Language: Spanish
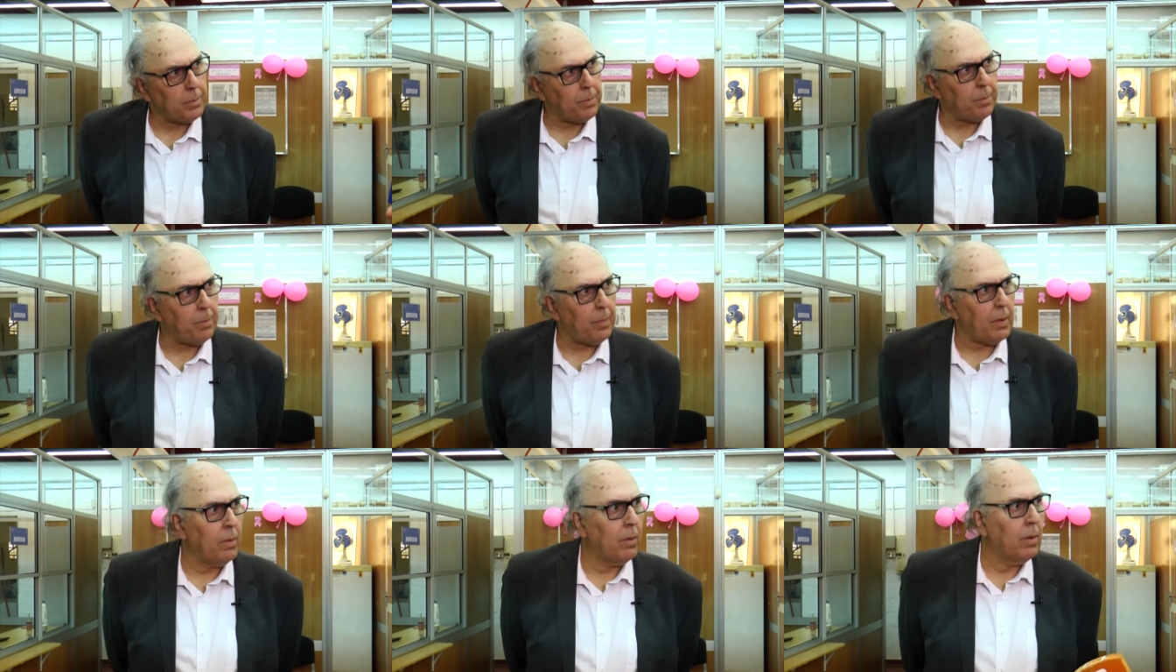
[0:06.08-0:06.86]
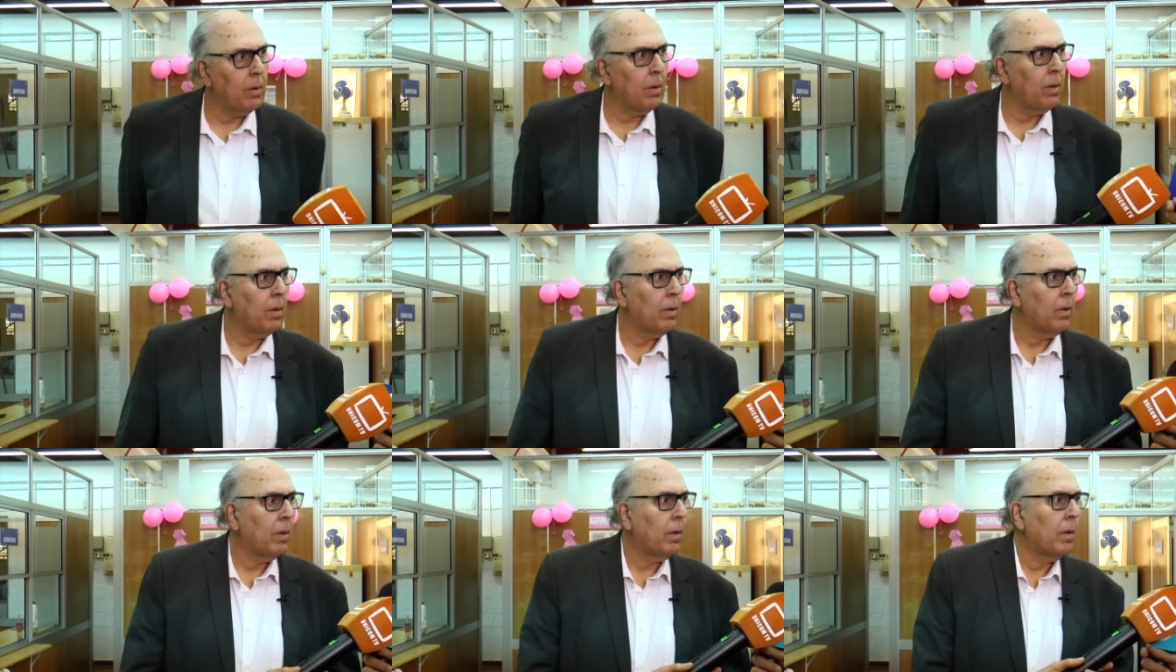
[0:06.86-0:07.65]
Bueno, director, una inauguración
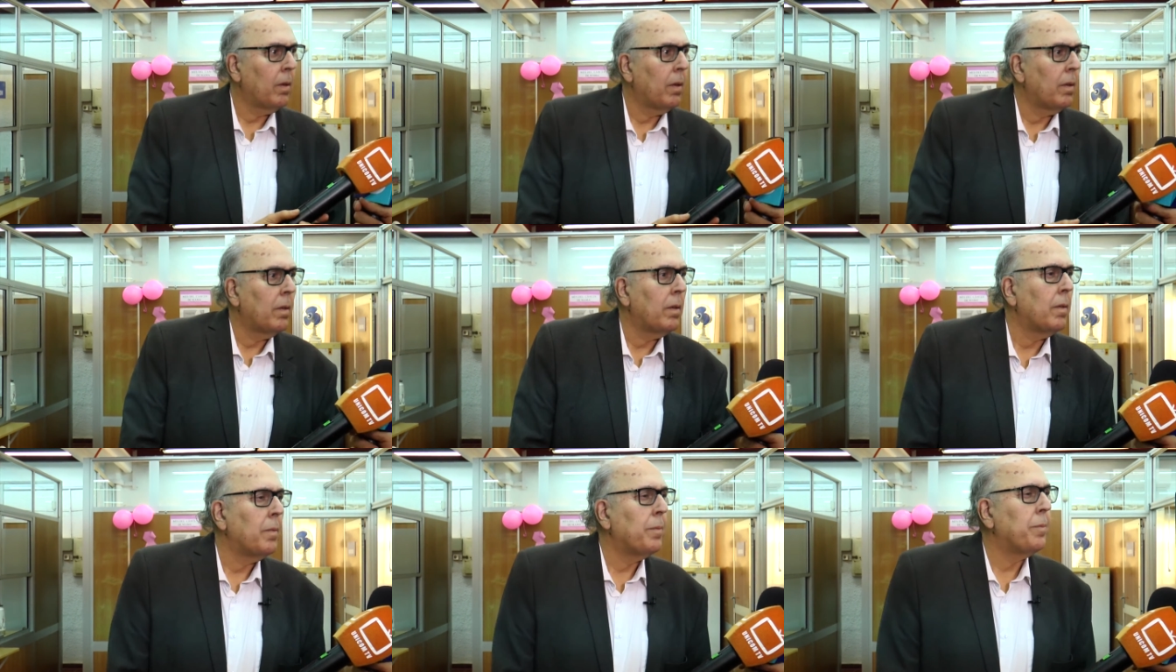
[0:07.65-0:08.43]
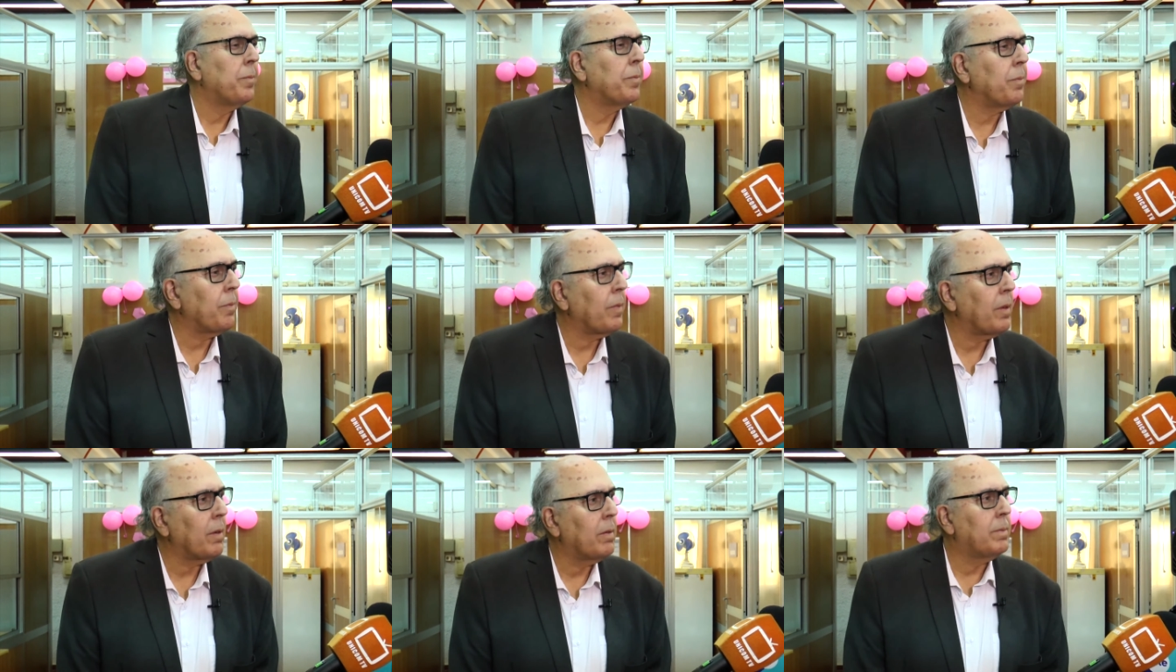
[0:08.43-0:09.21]
que tiene características muy especiales,
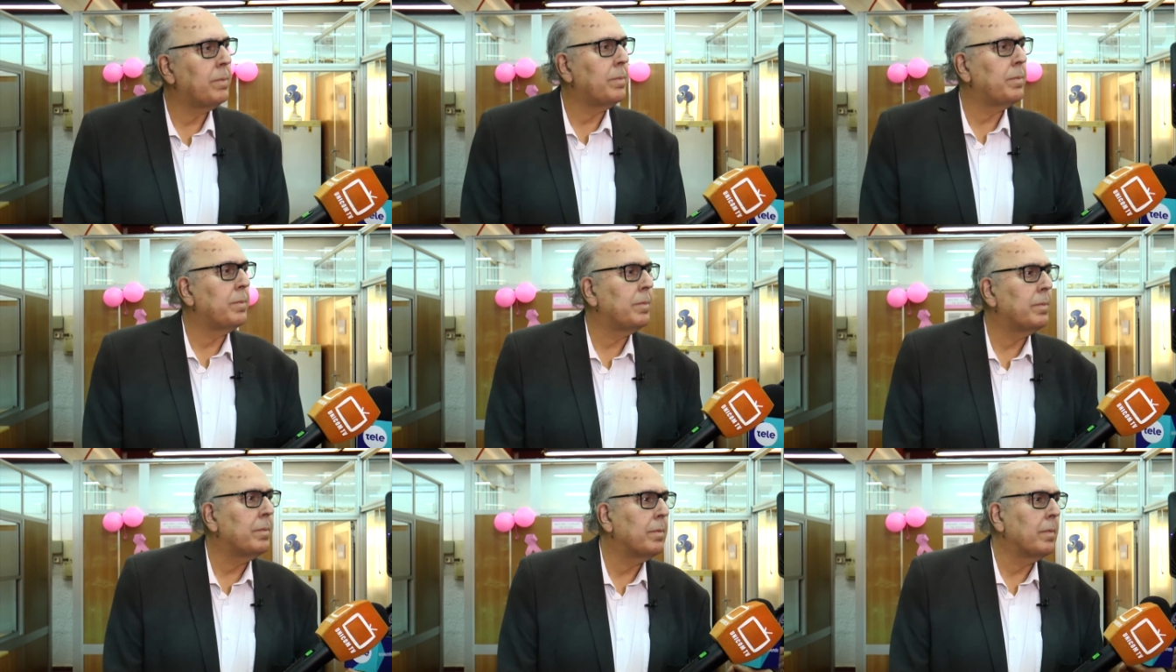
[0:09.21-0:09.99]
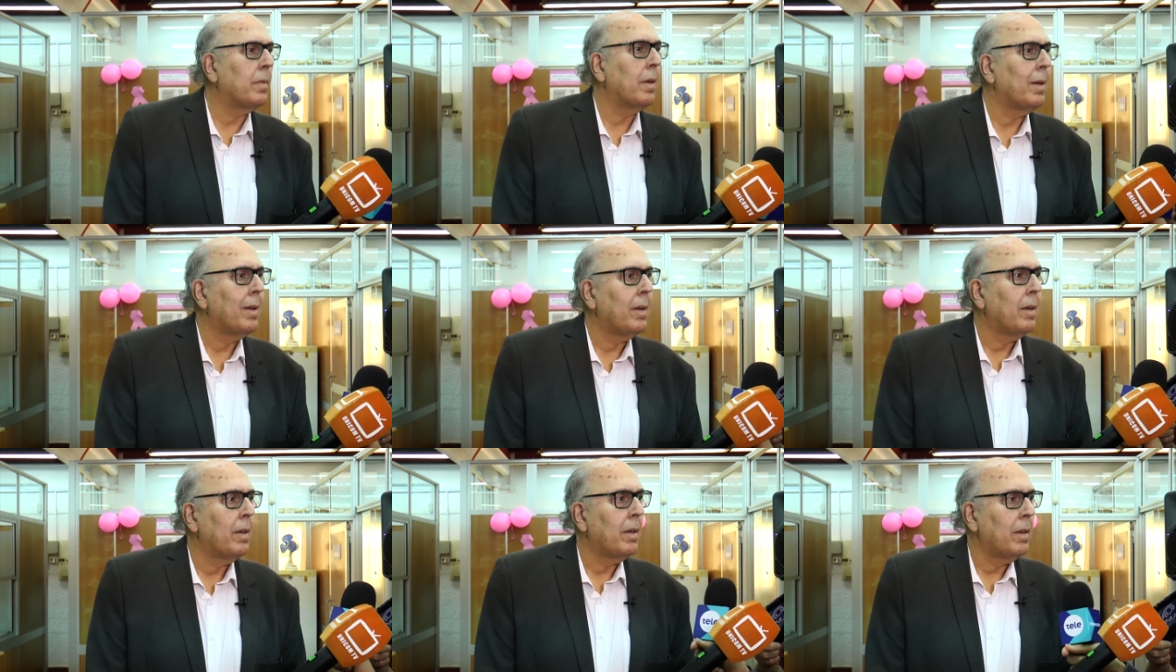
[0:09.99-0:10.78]
por ejemplo, la mano de obra que se
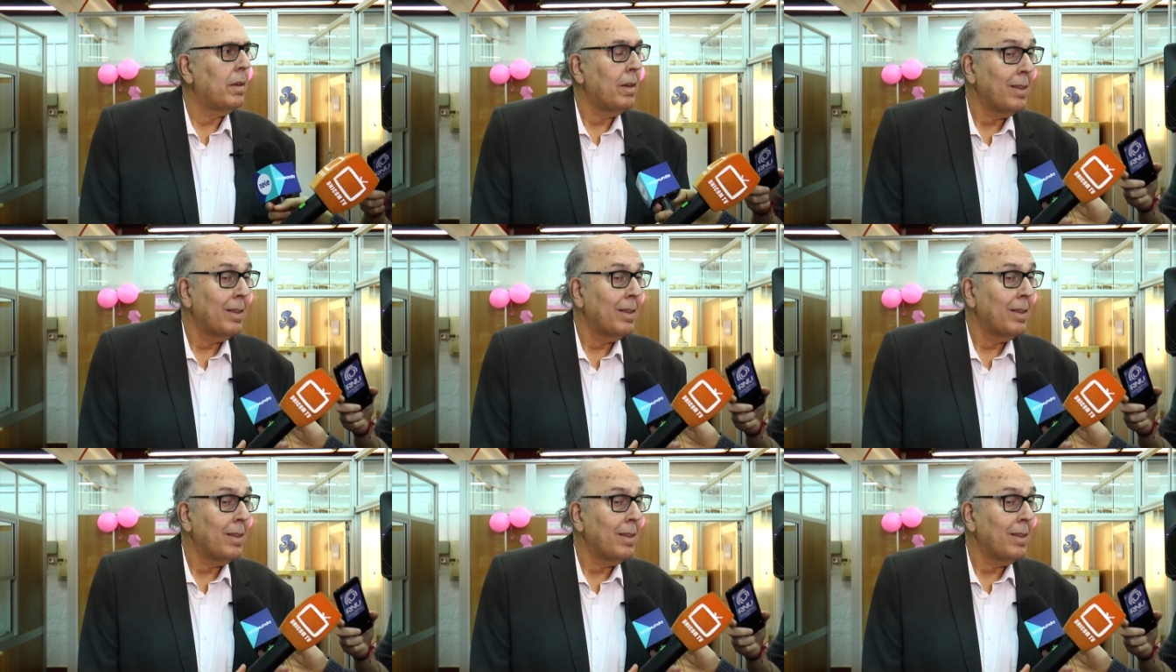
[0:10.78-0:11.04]
utilizó.